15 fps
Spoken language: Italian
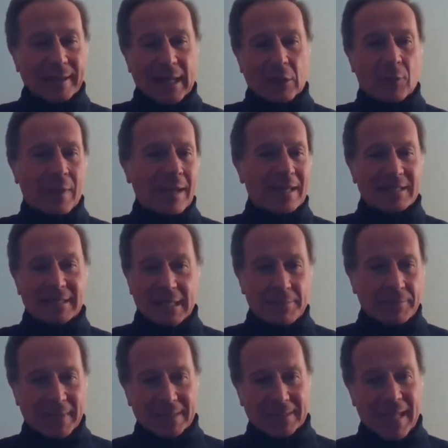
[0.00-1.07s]
che quella è
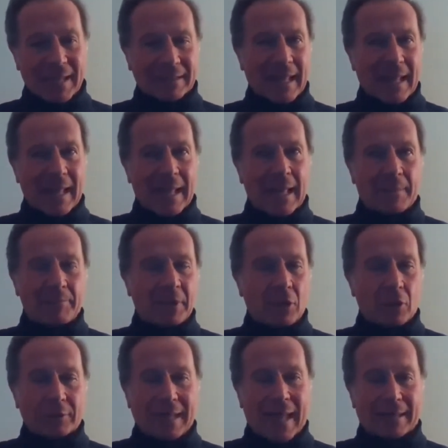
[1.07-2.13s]
sempre stata
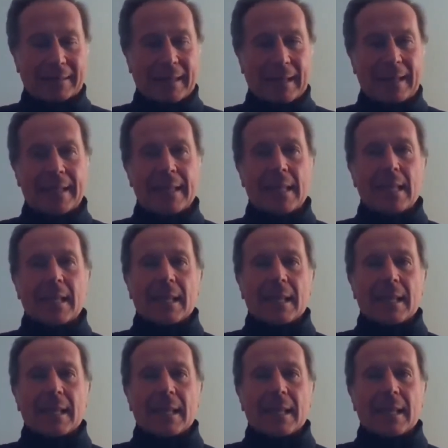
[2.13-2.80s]
pilotata.